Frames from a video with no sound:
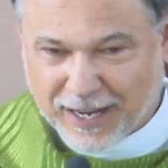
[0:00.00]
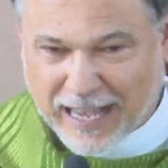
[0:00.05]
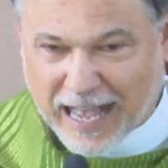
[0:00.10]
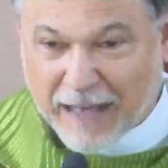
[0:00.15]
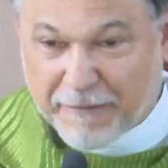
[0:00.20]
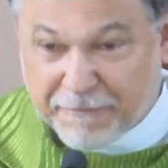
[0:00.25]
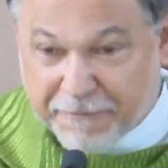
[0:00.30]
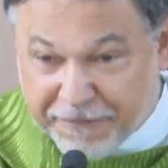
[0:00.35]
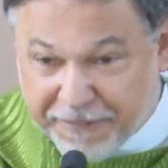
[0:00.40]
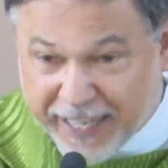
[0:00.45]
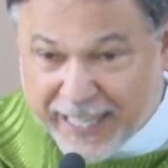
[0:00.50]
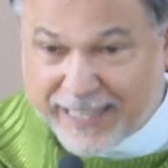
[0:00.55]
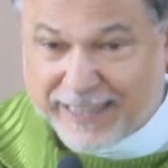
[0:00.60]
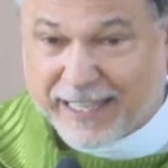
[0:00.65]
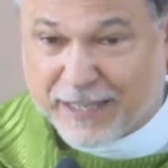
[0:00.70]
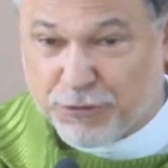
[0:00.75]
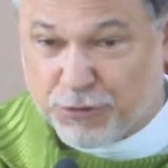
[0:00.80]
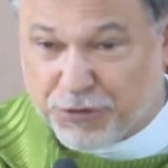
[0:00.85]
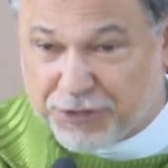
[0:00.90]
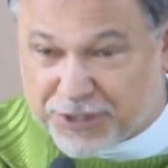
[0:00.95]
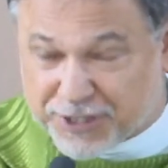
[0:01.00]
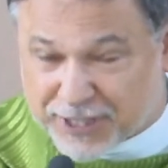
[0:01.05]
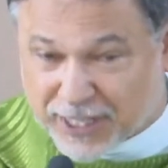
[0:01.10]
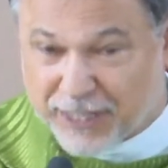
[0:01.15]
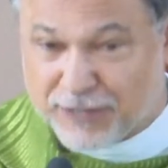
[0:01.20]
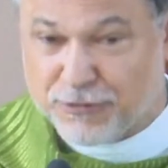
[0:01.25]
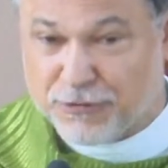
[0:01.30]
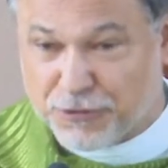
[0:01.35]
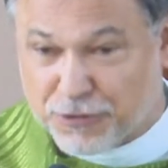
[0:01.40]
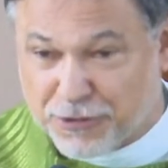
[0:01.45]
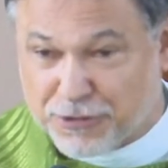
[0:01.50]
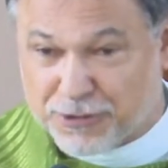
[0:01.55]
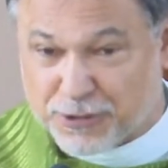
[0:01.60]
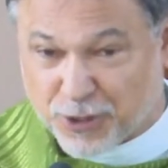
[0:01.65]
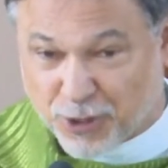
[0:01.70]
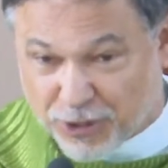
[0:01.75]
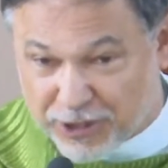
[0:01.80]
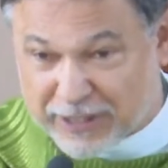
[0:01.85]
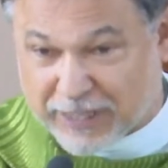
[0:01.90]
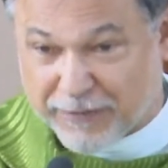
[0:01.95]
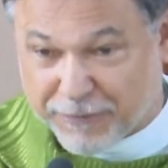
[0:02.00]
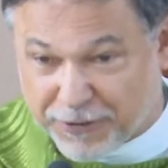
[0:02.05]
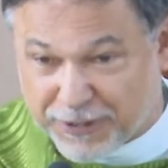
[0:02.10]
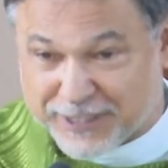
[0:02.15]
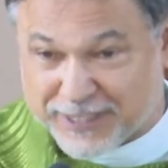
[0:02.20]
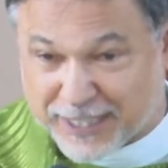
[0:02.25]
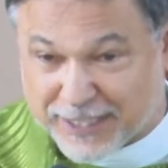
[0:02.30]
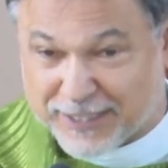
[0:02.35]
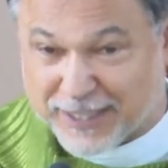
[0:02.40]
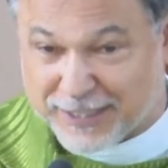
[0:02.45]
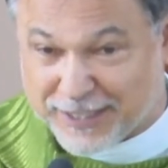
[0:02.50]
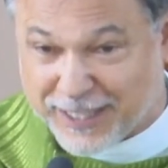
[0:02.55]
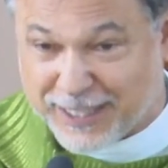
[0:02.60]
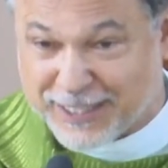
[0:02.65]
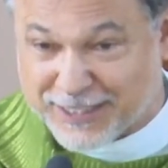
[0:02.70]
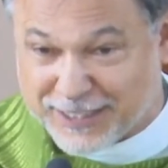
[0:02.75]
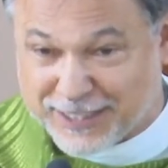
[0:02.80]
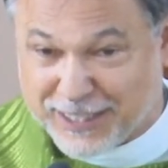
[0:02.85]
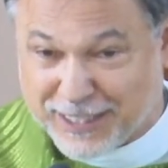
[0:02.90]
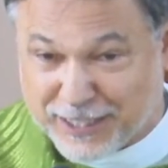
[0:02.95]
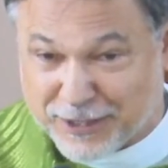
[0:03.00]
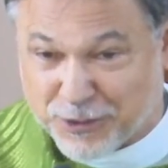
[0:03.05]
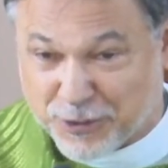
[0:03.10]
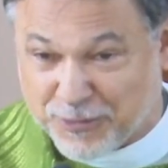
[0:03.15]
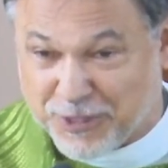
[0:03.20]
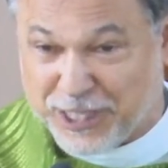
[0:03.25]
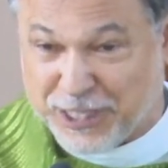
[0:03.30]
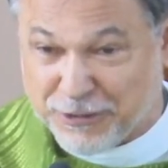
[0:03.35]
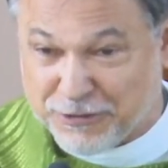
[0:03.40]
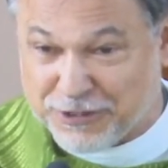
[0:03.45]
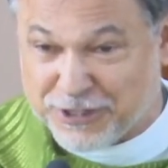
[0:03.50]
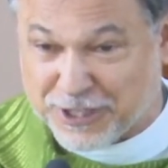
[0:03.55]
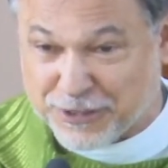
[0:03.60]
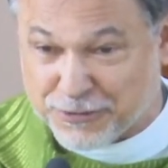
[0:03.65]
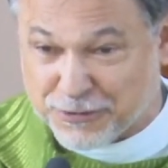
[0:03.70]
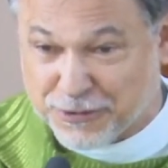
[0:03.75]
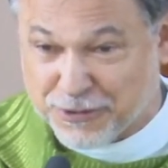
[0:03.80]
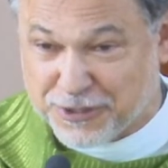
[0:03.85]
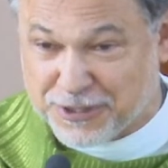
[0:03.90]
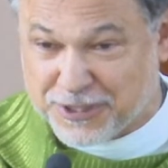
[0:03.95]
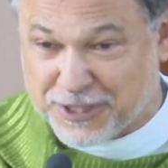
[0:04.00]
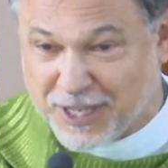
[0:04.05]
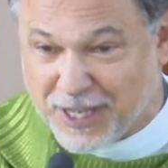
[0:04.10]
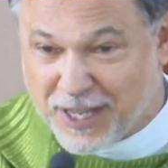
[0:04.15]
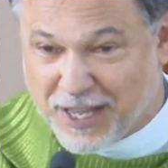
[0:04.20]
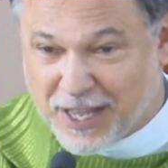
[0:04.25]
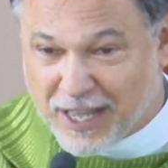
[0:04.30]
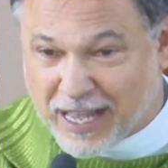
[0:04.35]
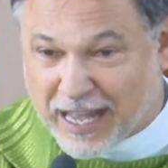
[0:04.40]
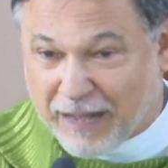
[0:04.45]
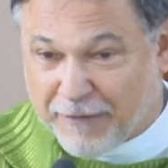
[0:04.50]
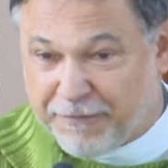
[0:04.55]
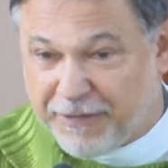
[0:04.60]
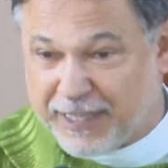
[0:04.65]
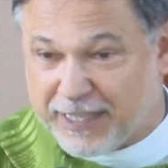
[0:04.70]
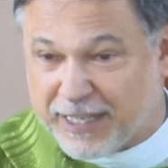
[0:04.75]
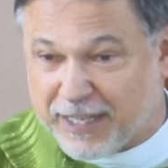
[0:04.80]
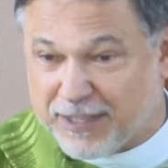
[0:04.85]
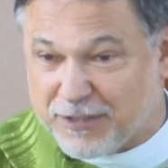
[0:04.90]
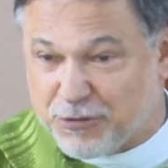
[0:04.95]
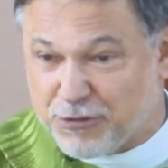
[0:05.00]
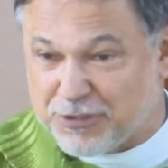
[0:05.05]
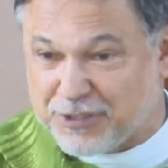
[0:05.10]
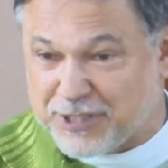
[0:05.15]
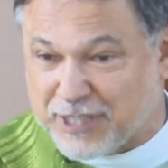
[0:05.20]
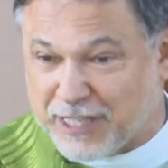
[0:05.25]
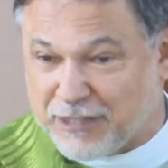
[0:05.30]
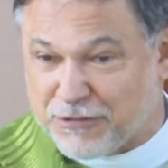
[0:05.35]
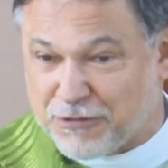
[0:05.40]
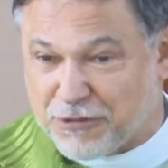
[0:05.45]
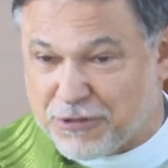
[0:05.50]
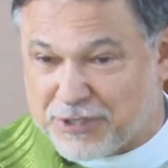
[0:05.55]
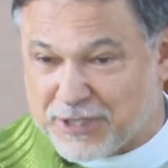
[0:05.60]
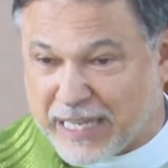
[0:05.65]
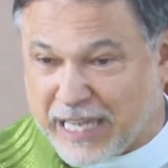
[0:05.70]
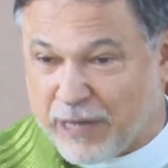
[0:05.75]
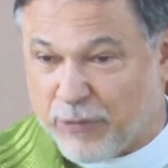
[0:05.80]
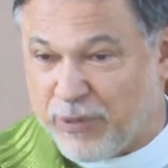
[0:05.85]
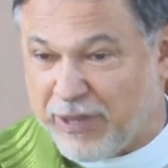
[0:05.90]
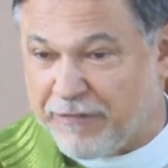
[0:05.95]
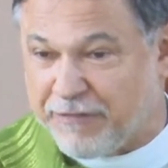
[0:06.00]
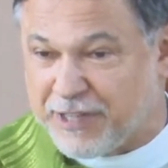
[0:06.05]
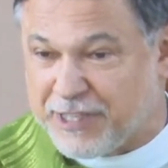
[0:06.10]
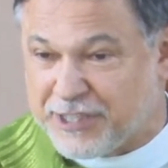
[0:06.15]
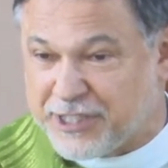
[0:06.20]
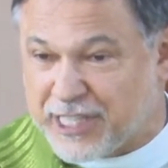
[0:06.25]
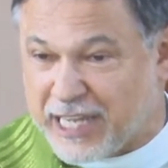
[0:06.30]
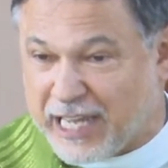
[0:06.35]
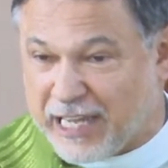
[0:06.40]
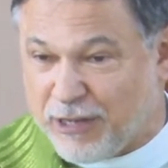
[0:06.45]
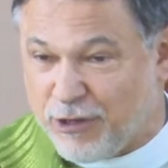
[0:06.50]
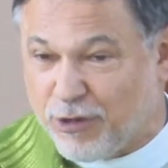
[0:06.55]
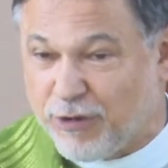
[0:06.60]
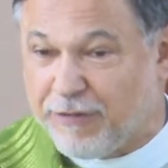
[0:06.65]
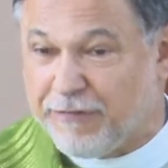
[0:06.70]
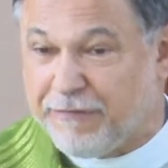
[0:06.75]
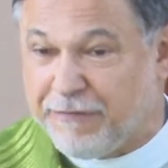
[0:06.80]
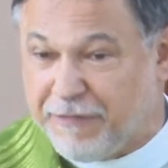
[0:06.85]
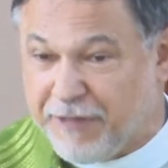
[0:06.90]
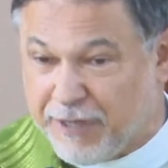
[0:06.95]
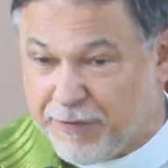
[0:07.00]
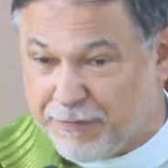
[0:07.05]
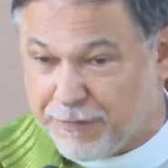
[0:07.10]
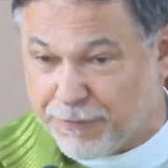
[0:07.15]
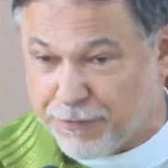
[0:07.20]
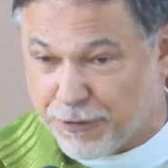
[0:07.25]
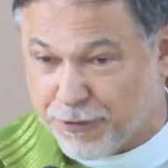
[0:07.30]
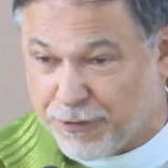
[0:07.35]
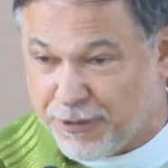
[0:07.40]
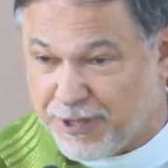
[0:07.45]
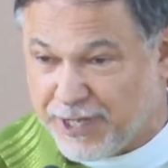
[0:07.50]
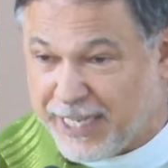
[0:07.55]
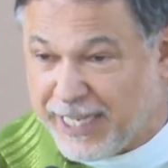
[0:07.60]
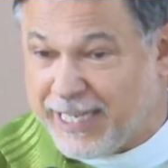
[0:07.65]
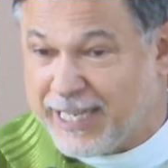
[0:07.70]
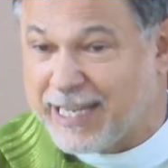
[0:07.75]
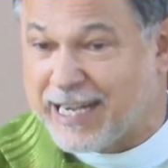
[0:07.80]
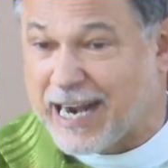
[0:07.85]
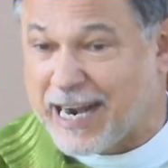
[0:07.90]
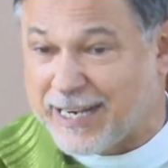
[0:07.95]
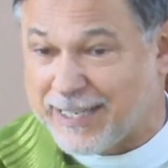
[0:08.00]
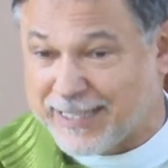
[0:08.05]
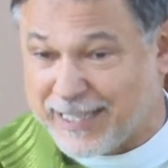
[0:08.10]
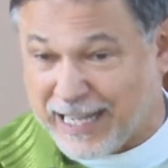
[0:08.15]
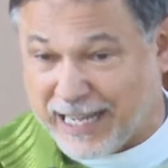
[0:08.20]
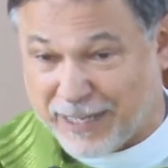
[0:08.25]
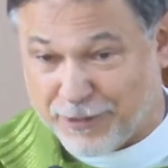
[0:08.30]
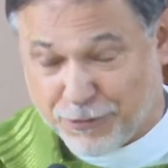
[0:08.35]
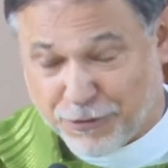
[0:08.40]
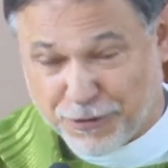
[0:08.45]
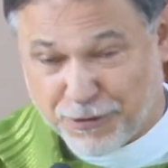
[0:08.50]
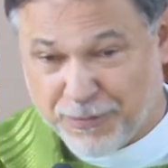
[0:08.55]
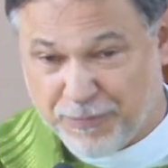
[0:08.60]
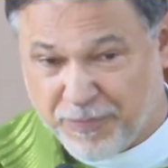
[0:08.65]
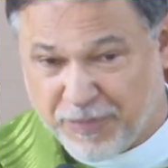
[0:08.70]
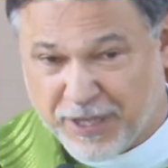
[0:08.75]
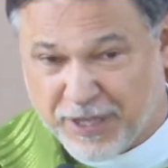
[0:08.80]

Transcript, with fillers: A vida dos santos, ontem foi Santa Teresinha do Menino Jesus, a vida dos santos é um evangelho vivo, encarnado.